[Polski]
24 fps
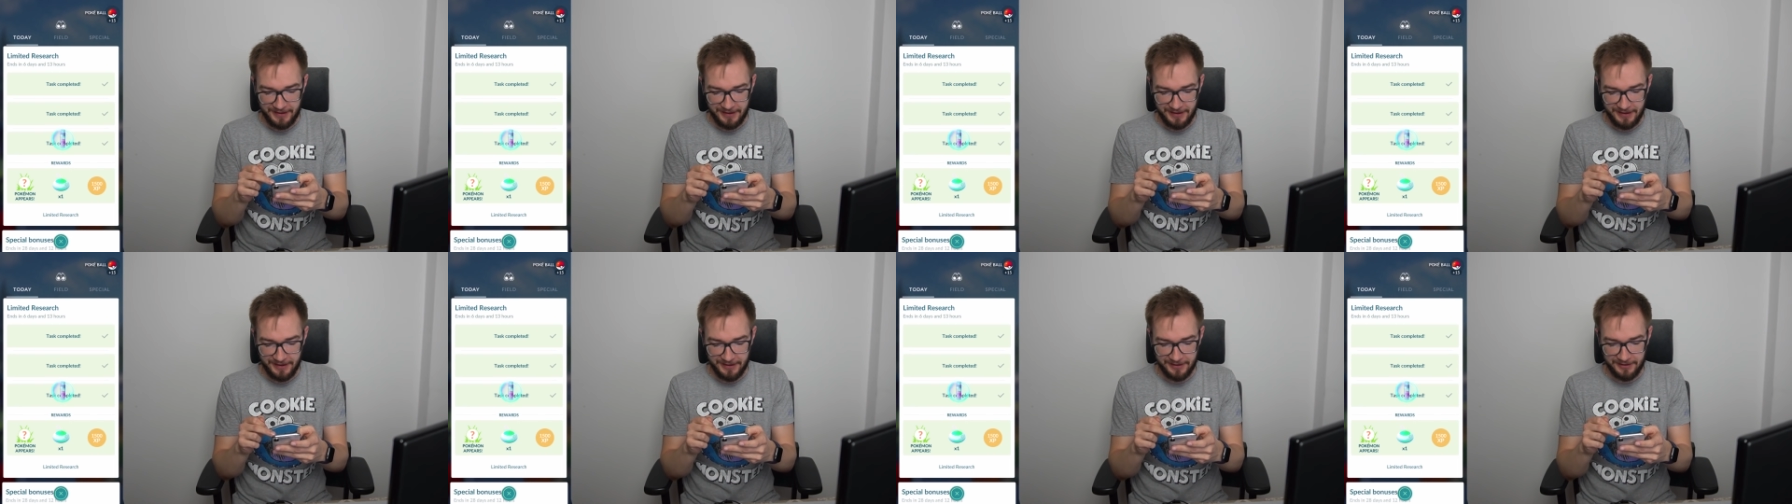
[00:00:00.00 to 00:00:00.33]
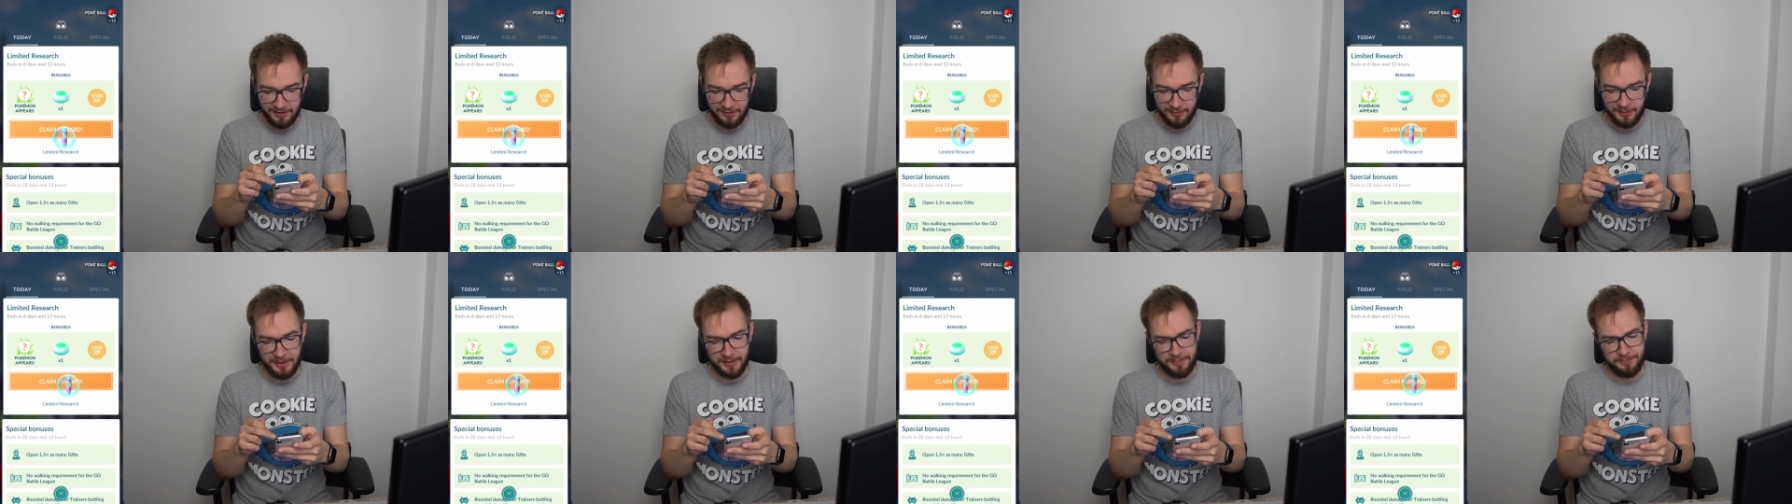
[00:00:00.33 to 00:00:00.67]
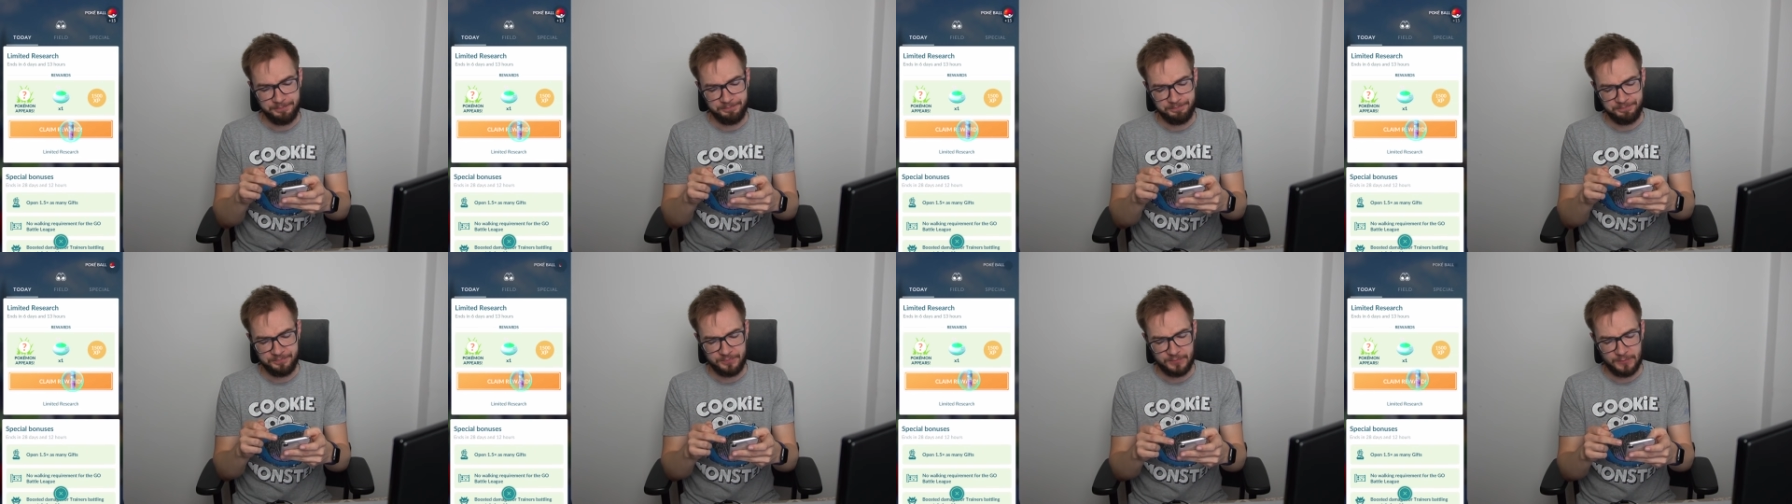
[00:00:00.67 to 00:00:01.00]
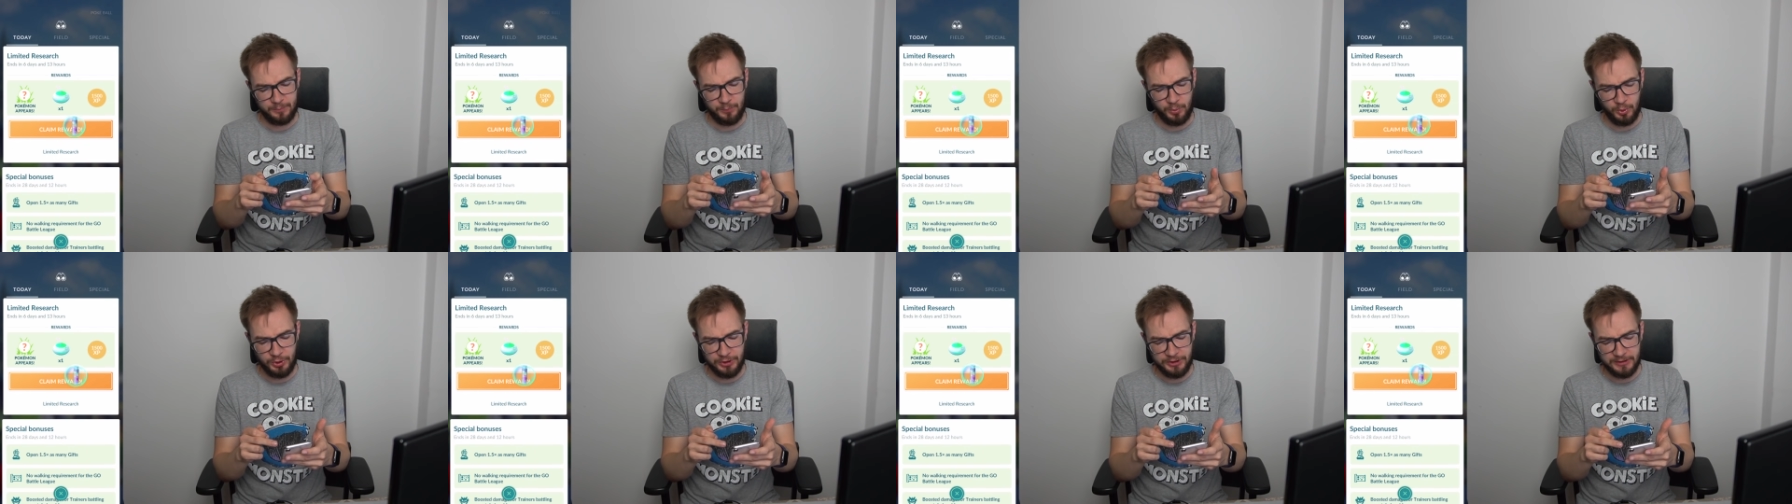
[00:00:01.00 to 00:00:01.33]
Ale dobra,
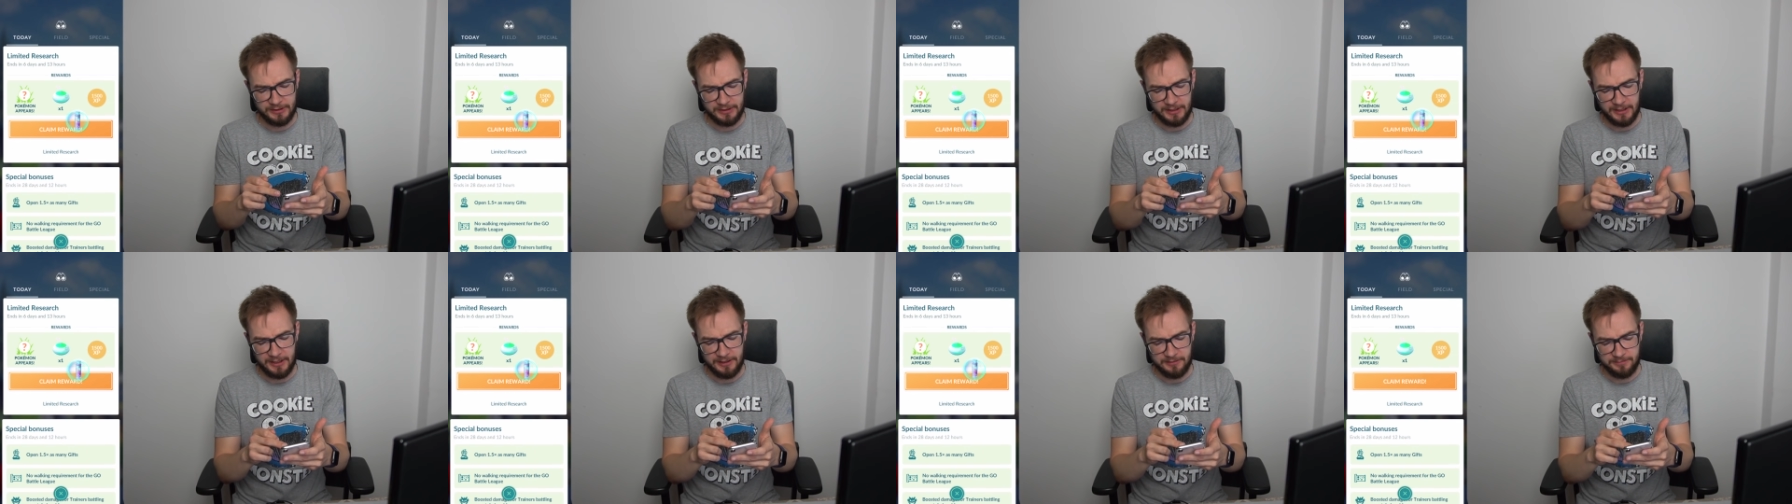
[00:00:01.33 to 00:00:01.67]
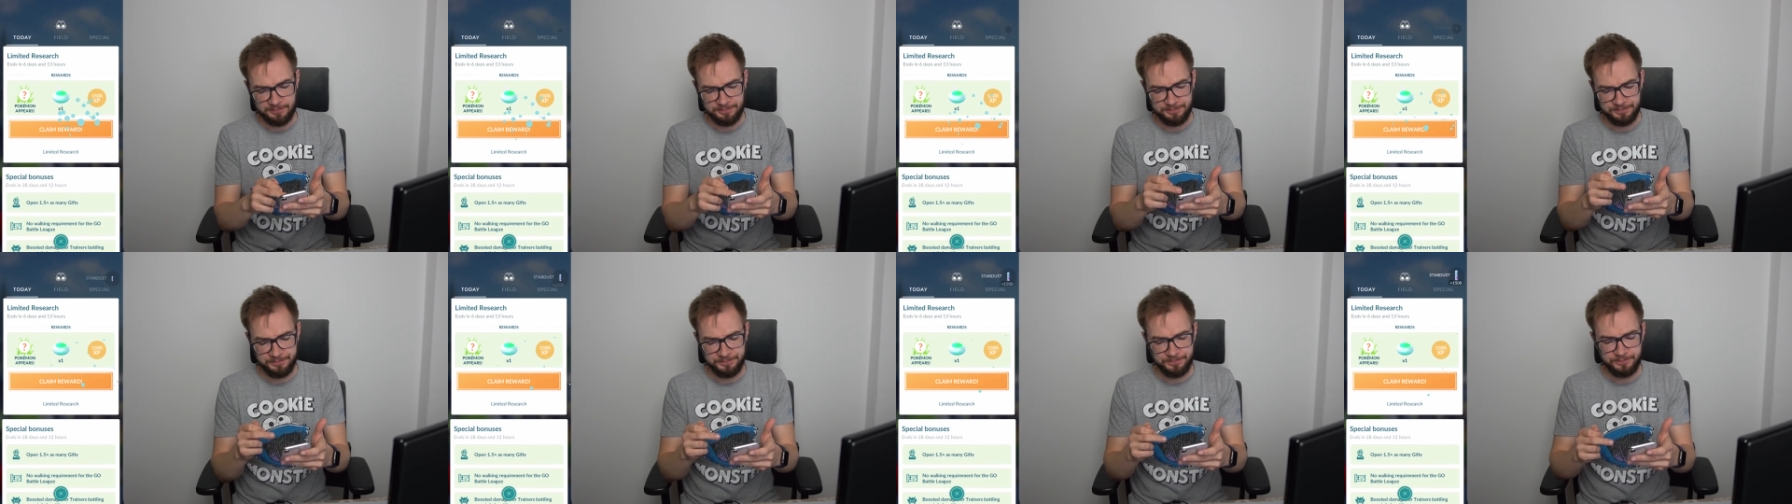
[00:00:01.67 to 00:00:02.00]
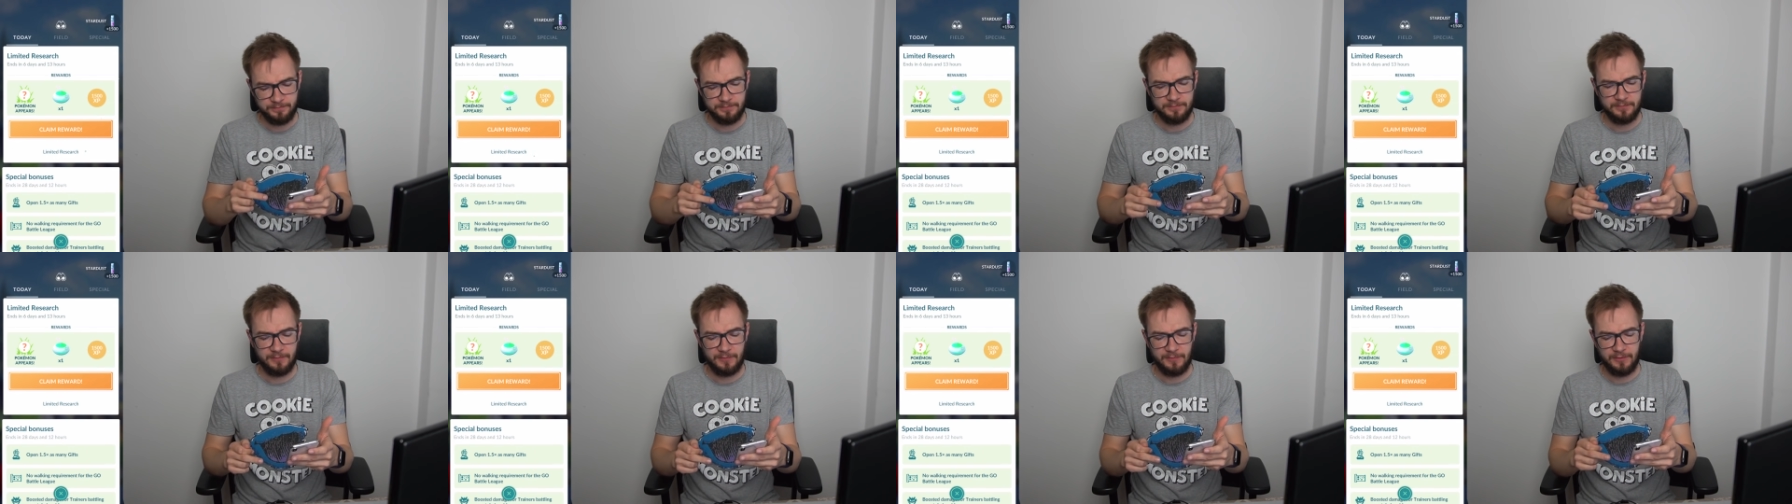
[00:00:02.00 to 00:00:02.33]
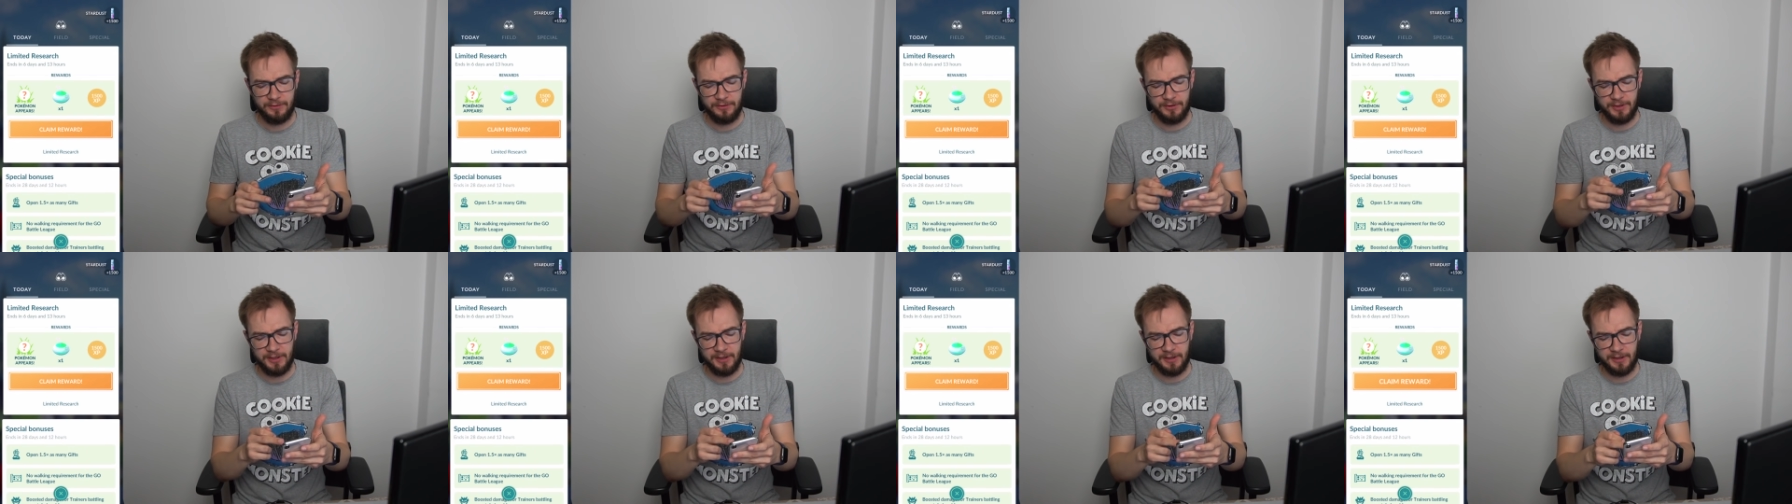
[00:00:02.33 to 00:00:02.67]
Nitka,
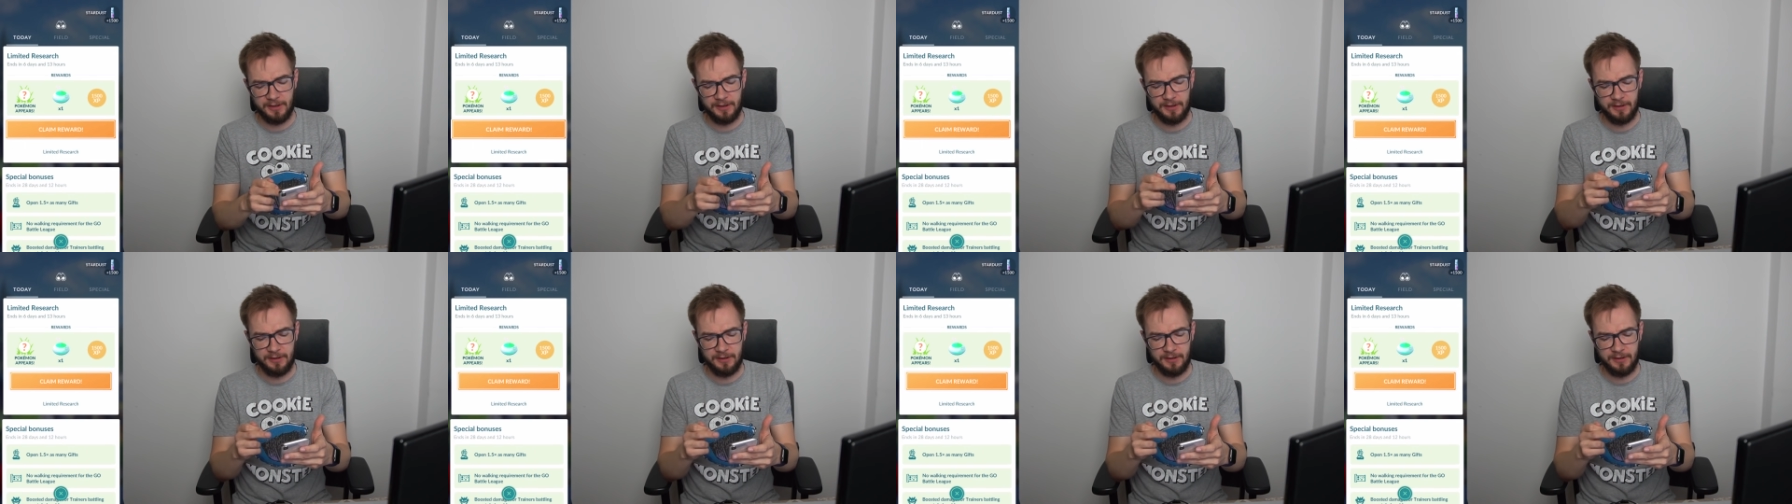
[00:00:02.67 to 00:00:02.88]
Cyk.